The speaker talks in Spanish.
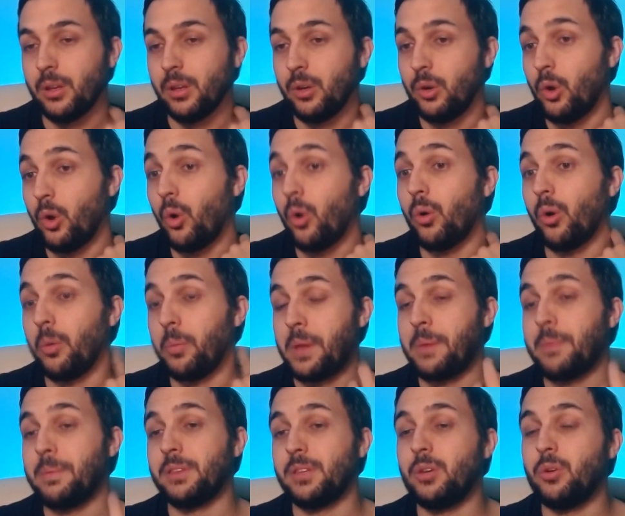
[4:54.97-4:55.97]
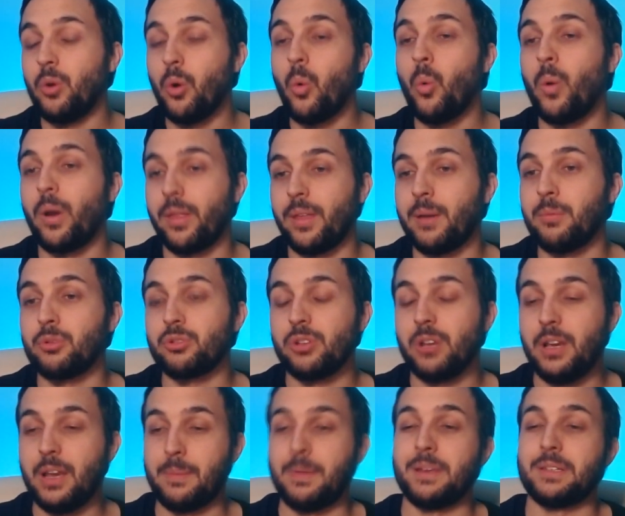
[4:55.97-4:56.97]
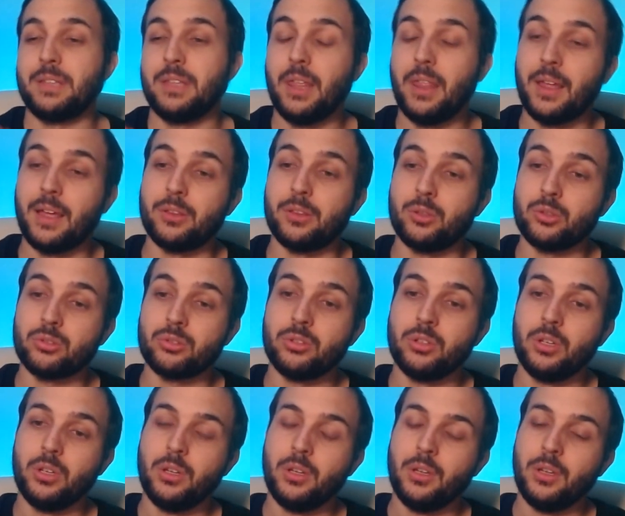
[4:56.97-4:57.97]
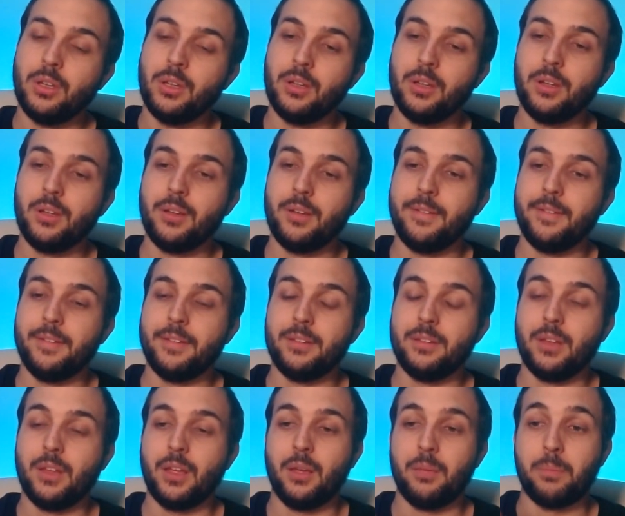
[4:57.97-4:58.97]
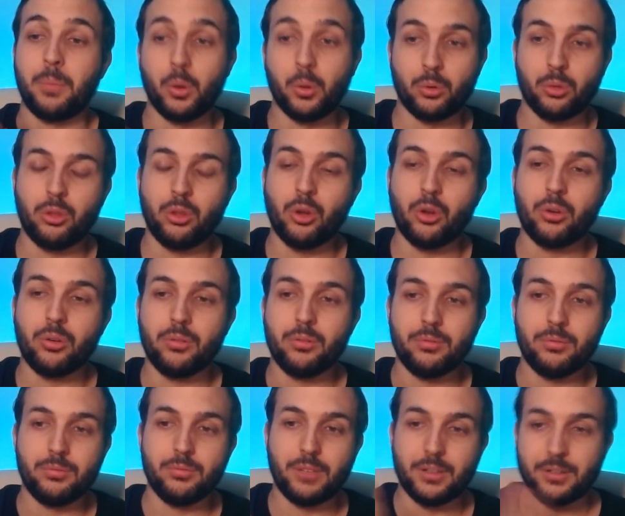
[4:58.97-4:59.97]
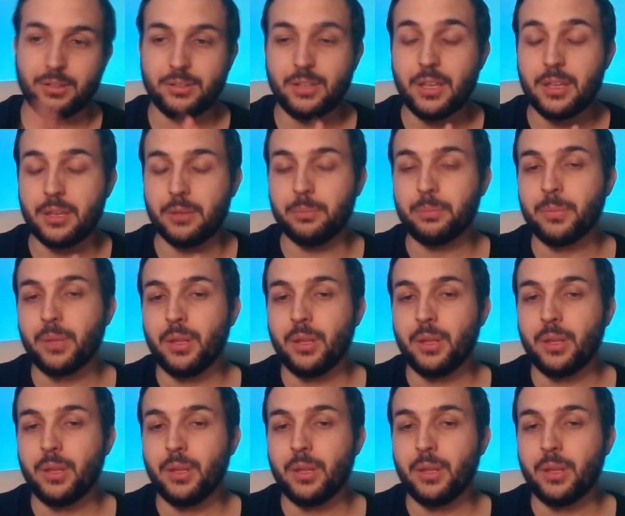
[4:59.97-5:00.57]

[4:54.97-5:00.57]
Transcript: No, obviamente no guardamos en la base de datos de producción desde staging.